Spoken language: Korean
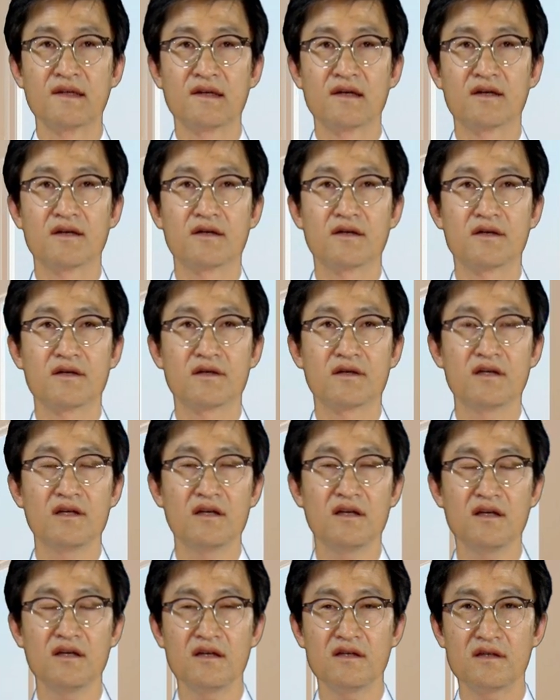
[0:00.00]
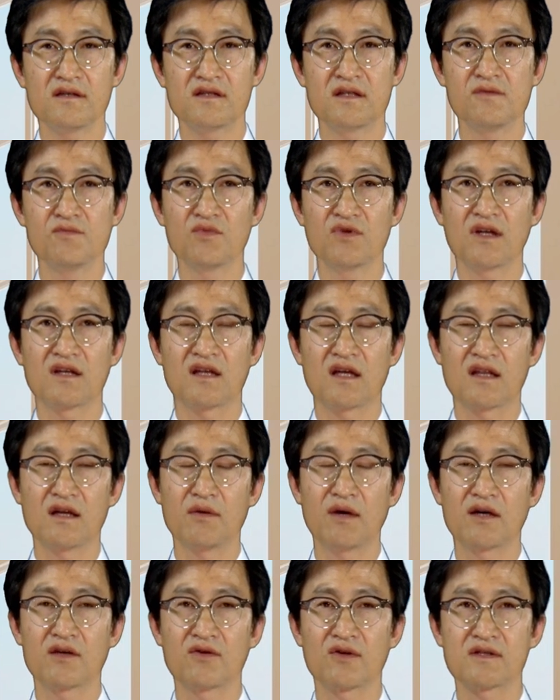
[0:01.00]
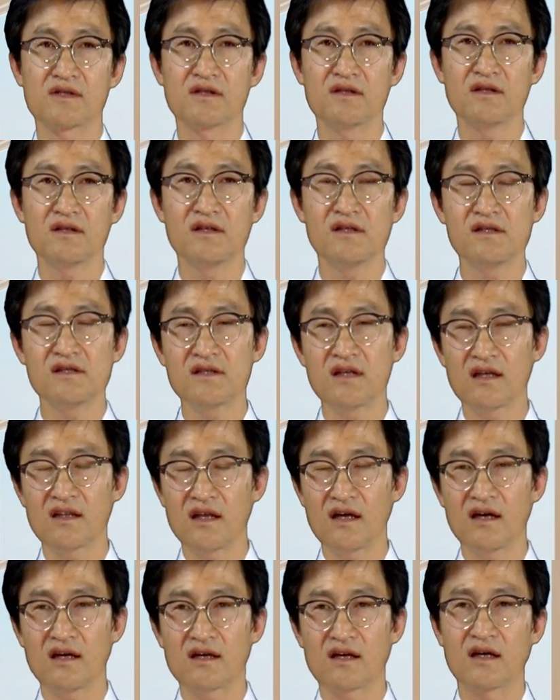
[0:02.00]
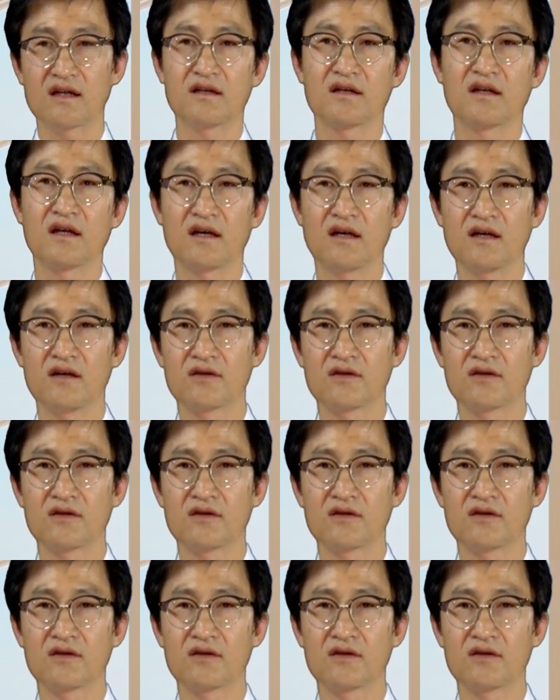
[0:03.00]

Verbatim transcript: 어, 이 질문에 대답하기 위해서는 1세대라는 게